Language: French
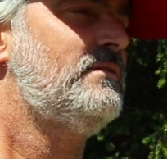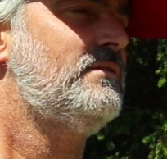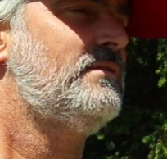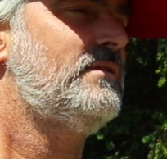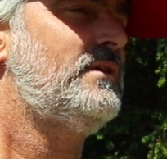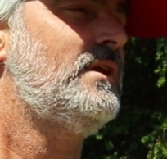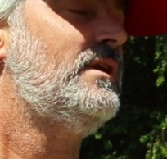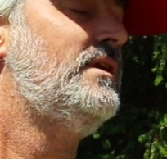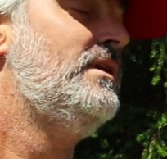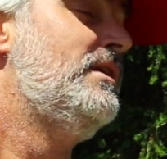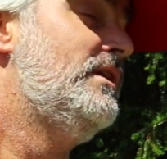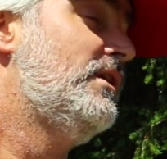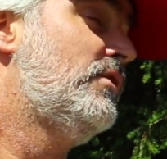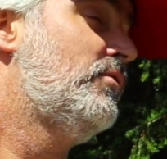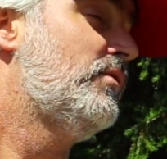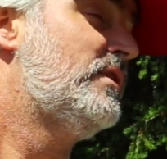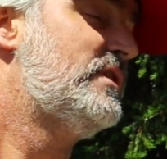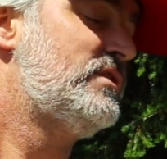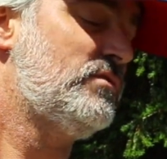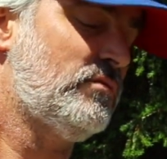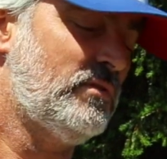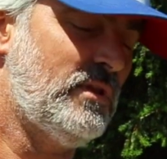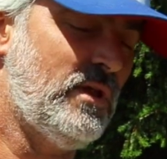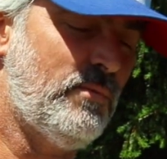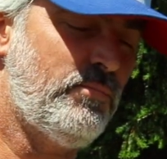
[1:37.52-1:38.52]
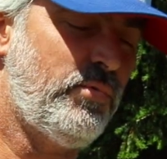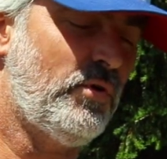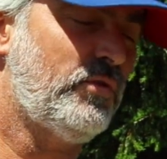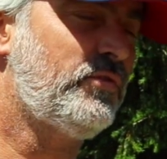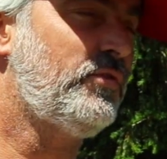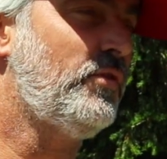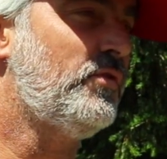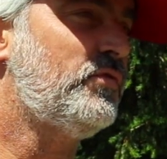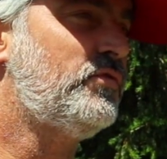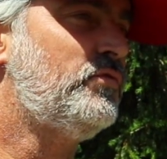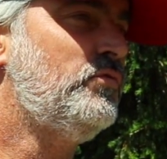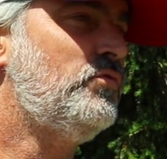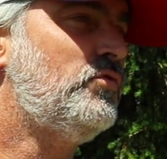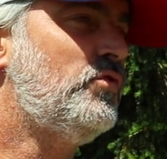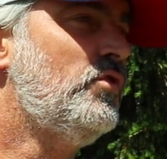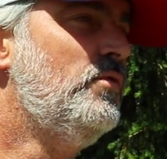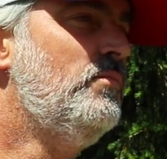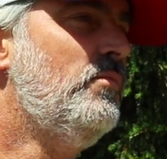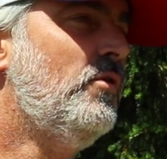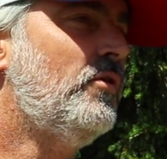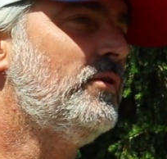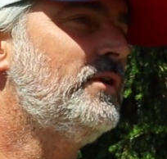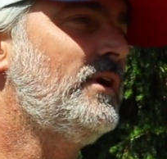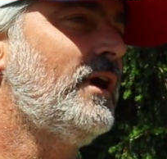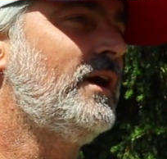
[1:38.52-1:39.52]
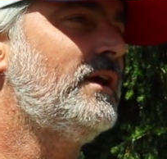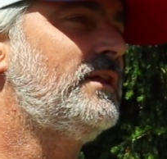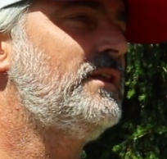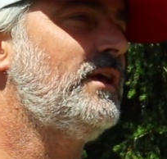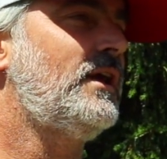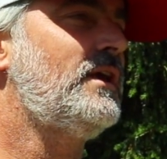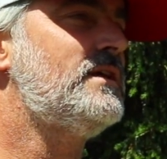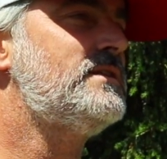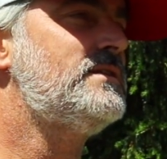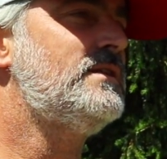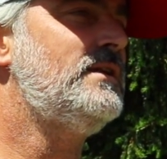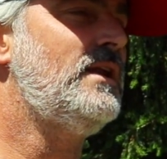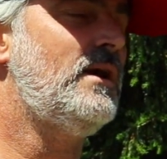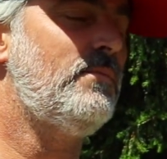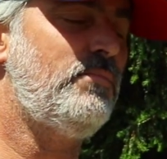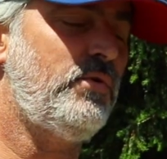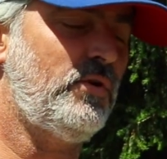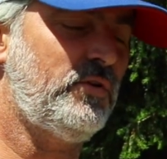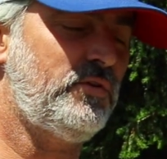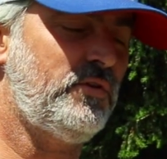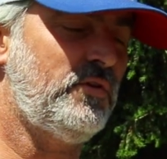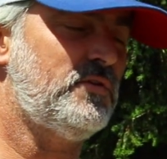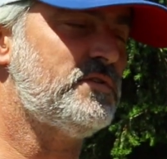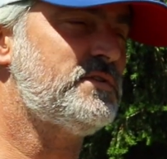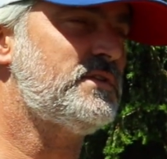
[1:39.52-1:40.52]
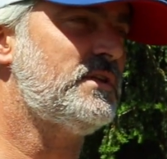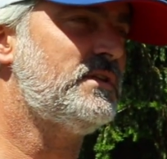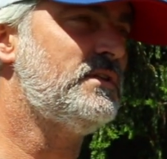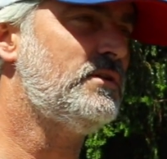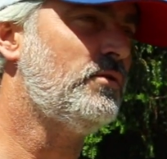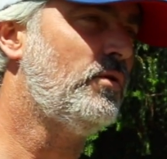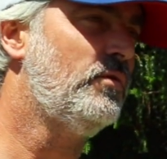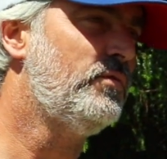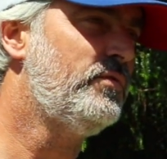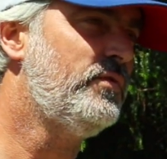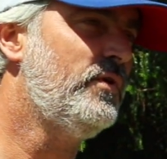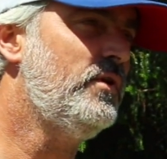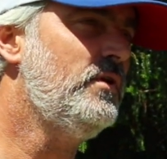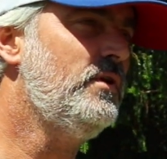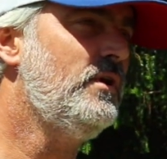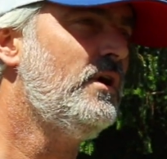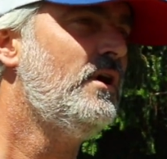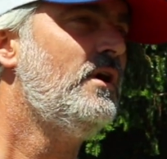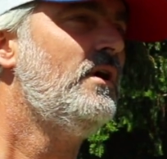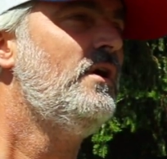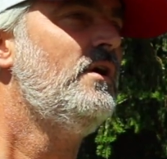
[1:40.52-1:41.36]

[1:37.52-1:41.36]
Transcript: quelle est l'équation de l'importance ou comment caractériser l'importance d'un hydrofoil.